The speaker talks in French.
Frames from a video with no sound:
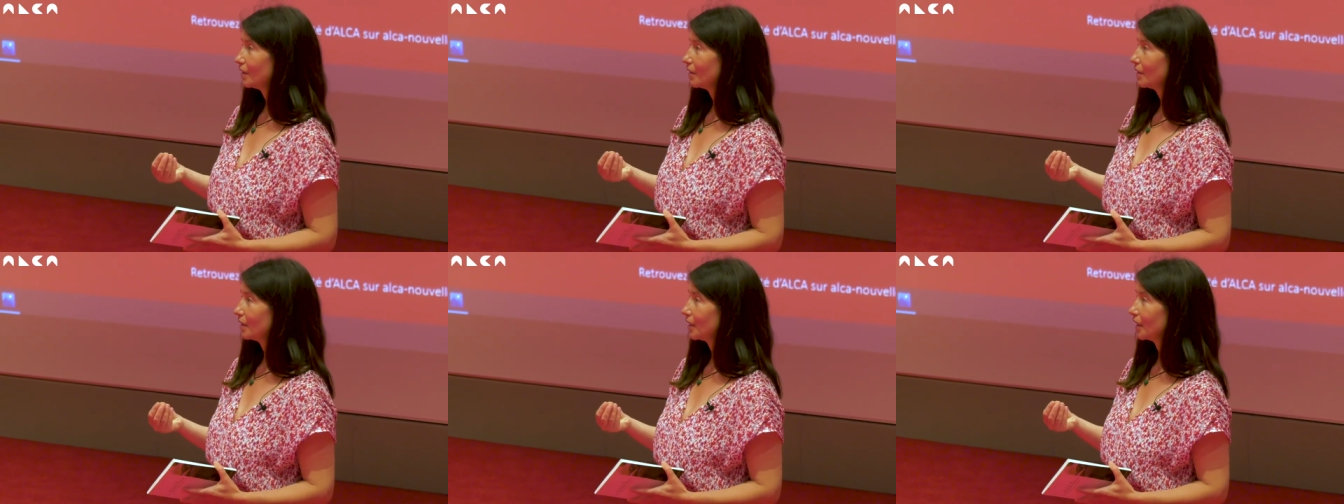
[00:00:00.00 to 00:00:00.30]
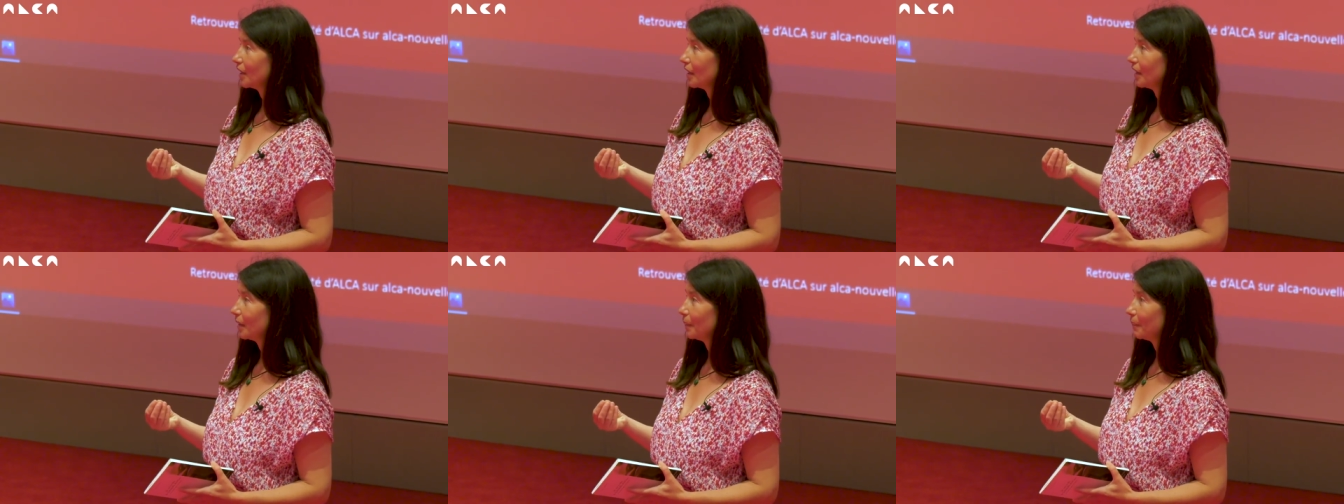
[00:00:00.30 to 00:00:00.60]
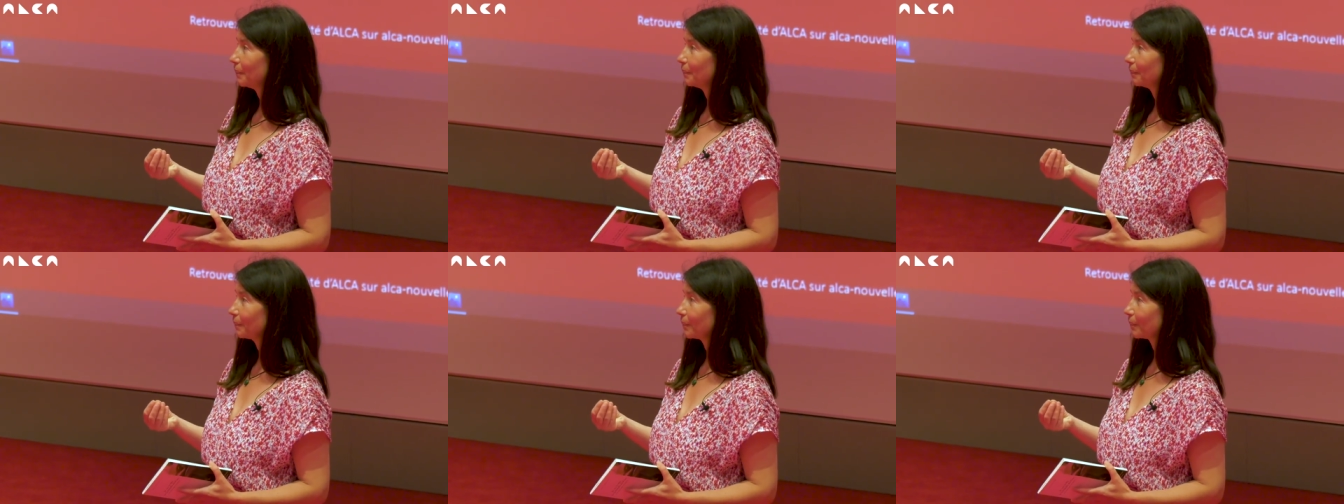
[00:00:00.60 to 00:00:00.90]
c'est
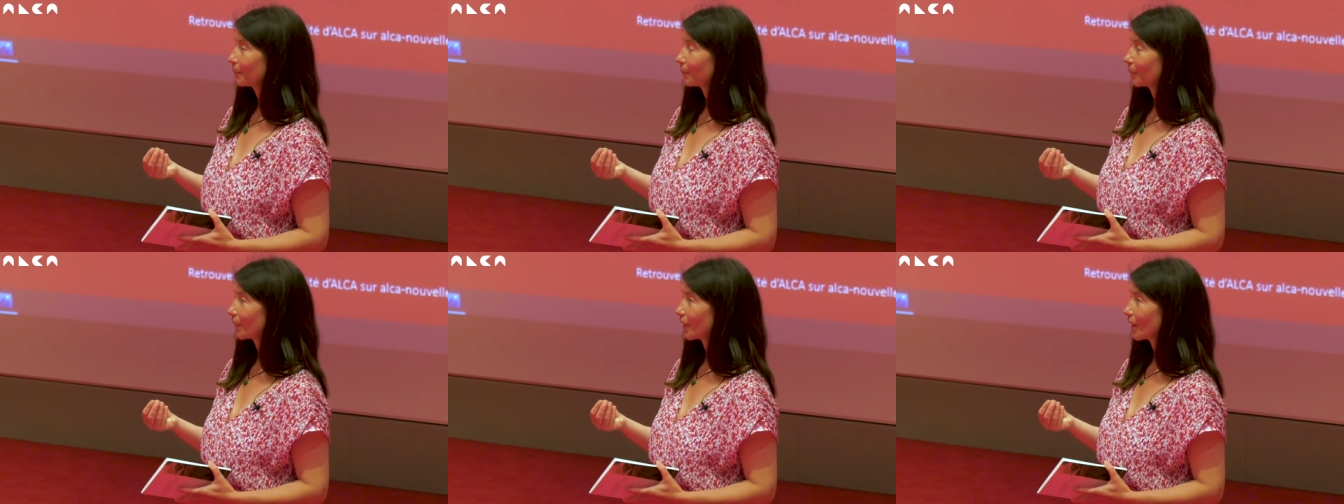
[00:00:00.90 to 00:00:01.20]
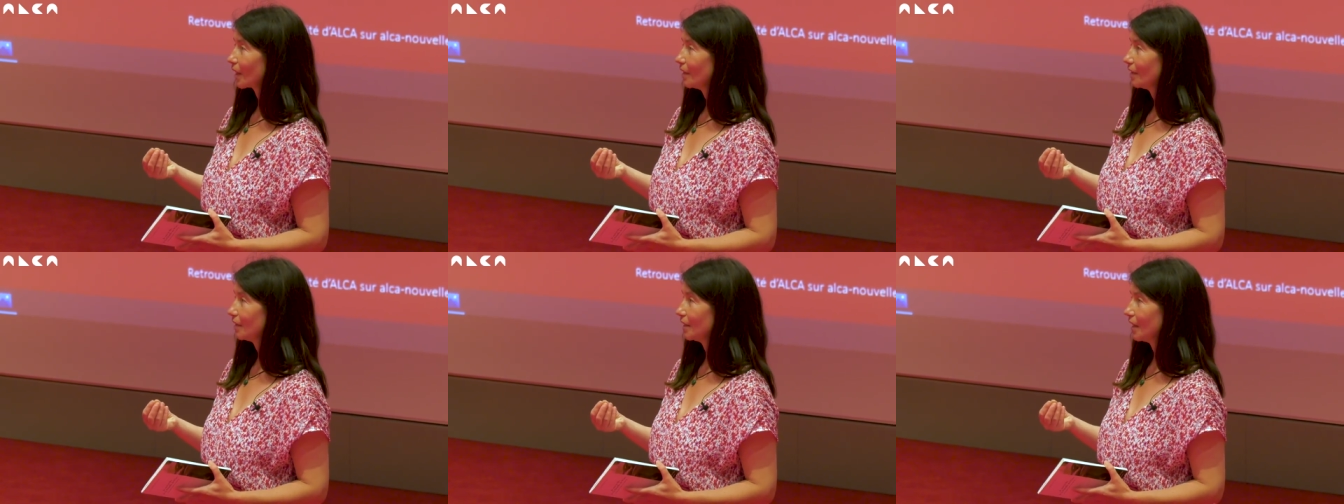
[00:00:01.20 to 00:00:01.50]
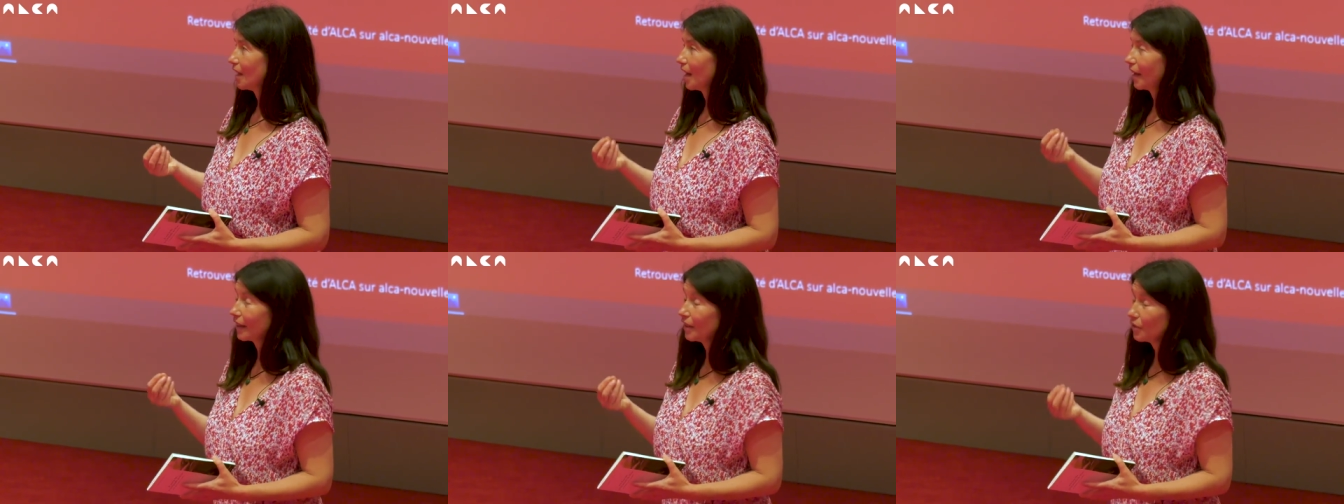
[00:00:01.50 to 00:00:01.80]

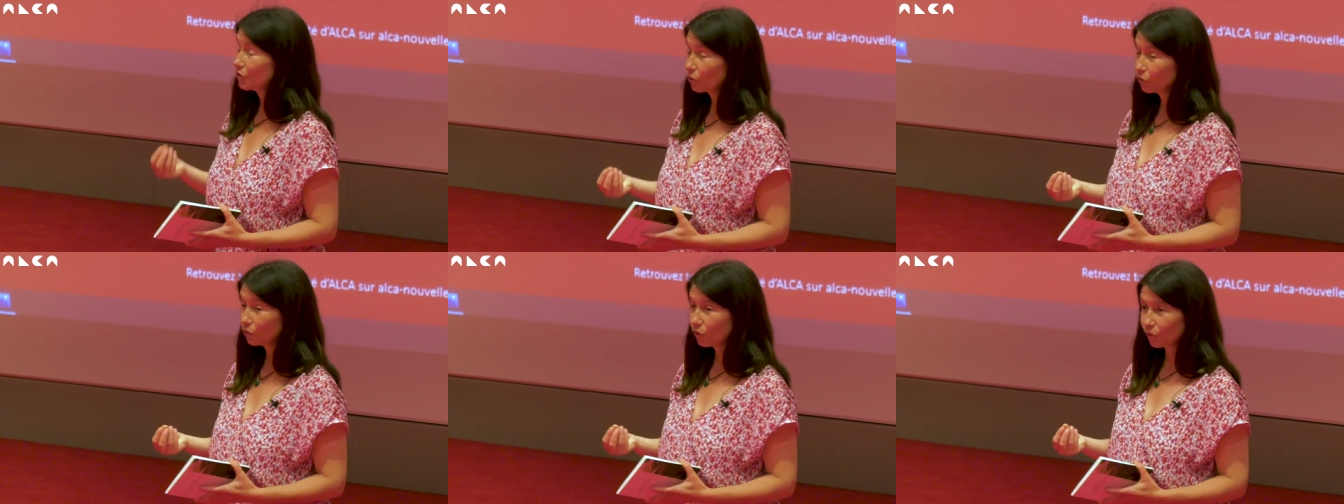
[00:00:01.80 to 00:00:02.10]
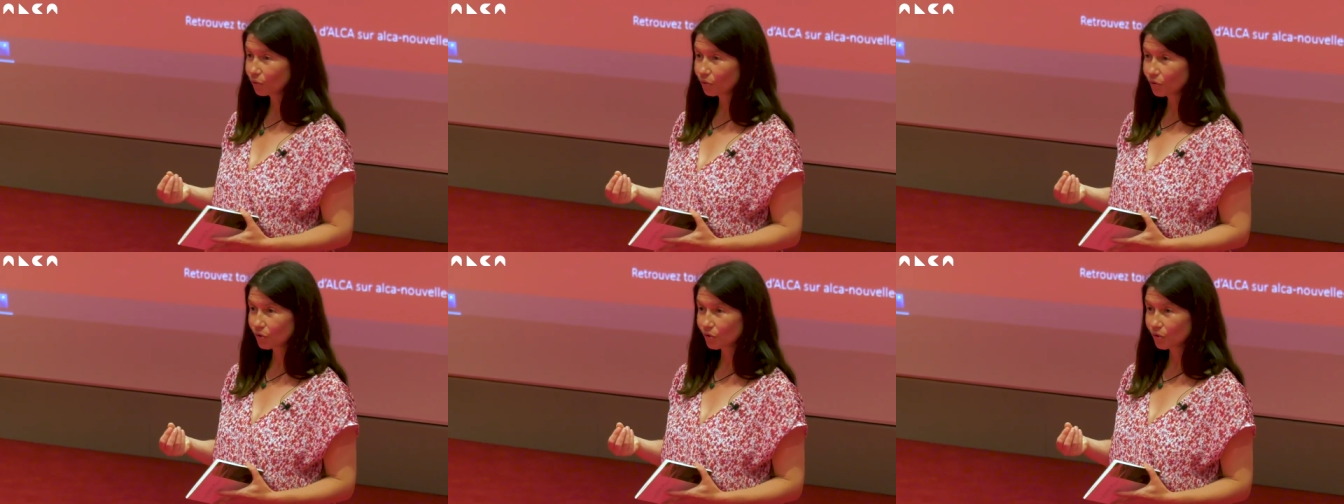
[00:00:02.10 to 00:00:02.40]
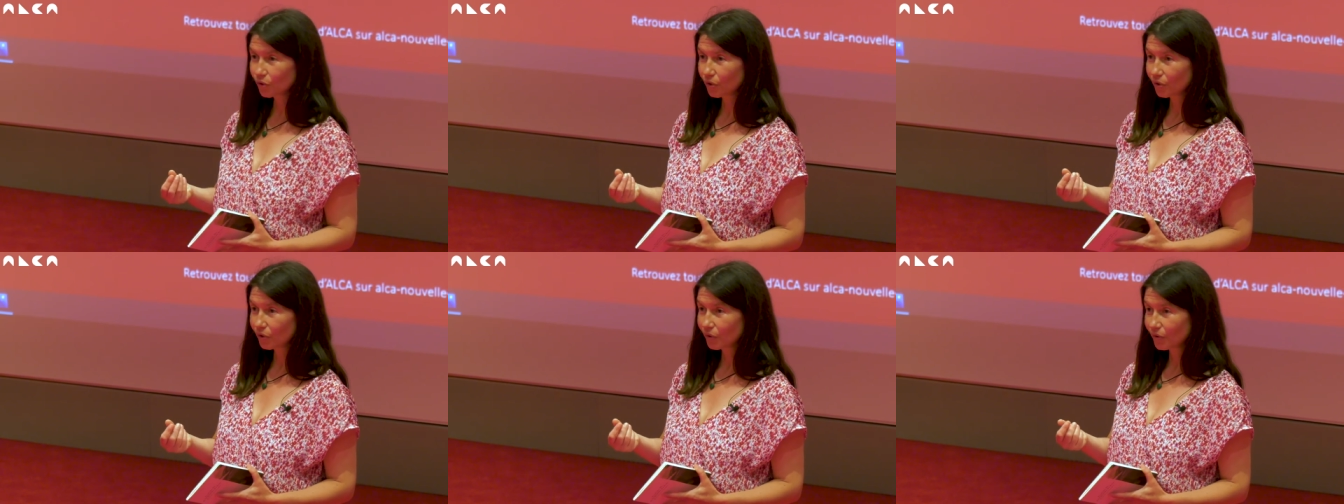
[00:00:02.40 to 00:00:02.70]
la
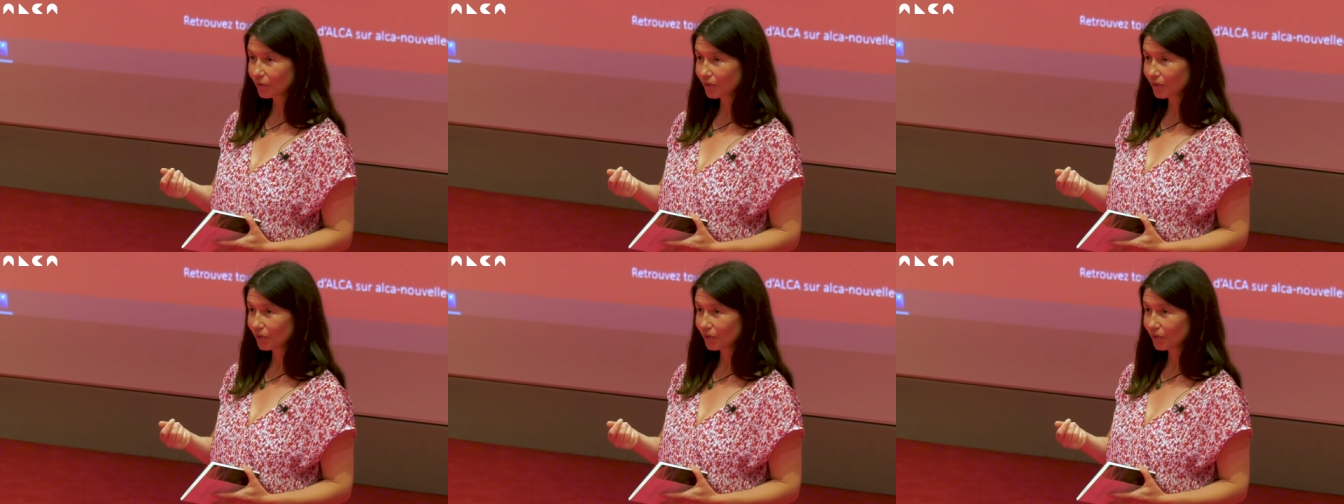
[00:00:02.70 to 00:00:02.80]
résonance.